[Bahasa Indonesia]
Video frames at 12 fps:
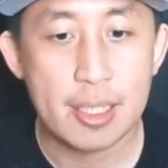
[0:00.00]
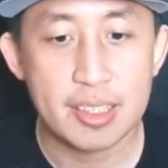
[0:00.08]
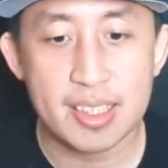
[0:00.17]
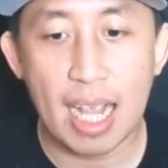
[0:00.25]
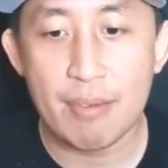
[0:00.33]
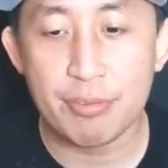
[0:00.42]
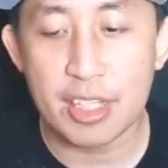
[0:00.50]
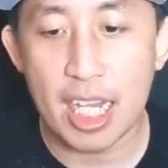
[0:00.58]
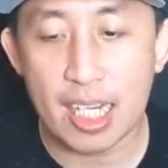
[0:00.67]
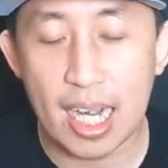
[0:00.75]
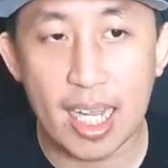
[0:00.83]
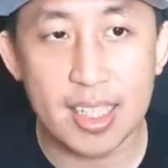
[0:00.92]

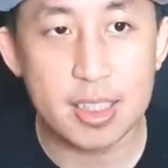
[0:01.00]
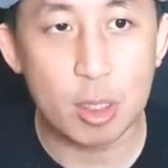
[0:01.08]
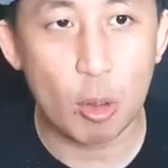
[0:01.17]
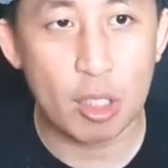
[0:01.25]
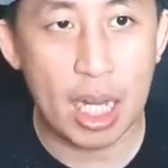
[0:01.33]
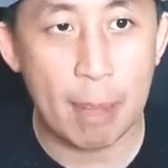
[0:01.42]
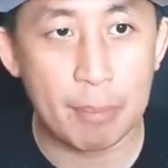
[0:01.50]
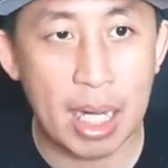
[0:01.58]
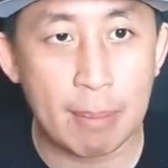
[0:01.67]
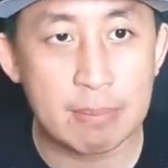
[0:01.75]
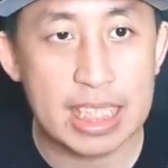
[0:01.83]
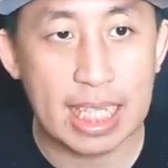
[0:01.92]
Xavier Astro
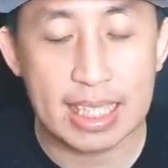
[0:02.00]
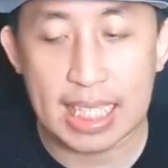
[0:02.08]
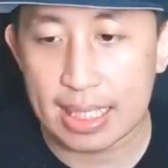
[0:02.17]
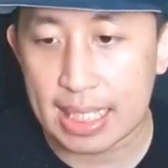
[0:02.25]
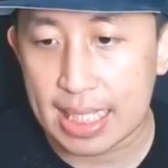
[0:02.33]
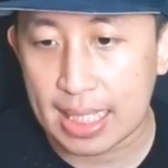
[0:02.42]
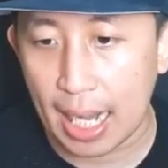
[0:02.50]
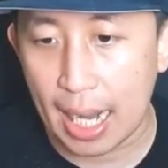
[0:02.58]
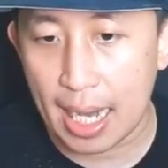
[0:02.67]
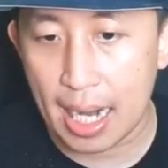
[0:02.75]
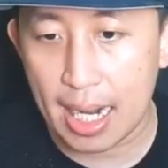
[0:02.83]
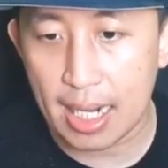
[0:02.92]

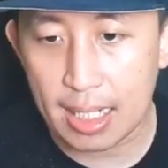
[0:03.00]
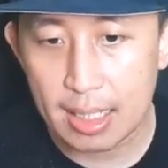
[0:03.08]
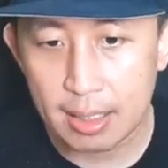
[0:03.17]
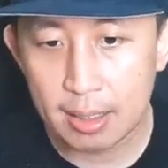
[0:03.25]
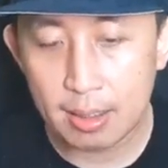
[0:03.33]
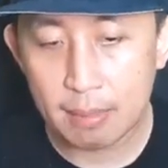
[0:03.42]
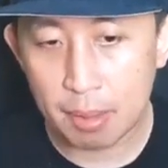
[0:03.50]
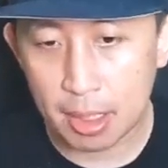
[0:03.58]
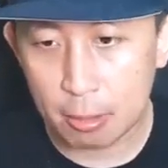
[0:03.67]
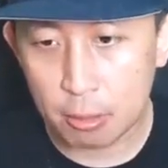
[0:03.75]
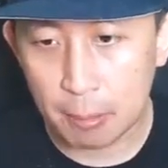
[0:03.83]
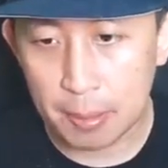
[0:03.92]
66333 ya.
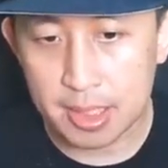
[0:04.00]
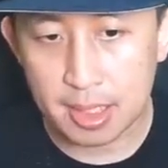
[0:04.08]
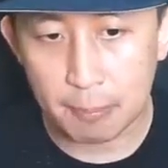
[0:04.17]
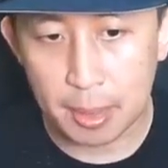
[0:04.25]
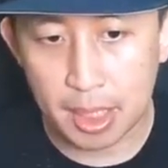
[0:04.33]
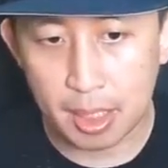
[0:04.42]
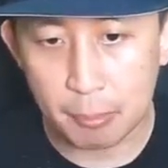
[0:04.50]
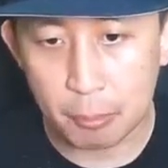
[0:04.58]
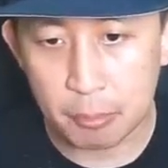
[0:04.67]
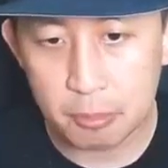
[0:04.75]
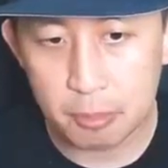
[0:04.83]
Berarti udah pasti nggak pakai kamu.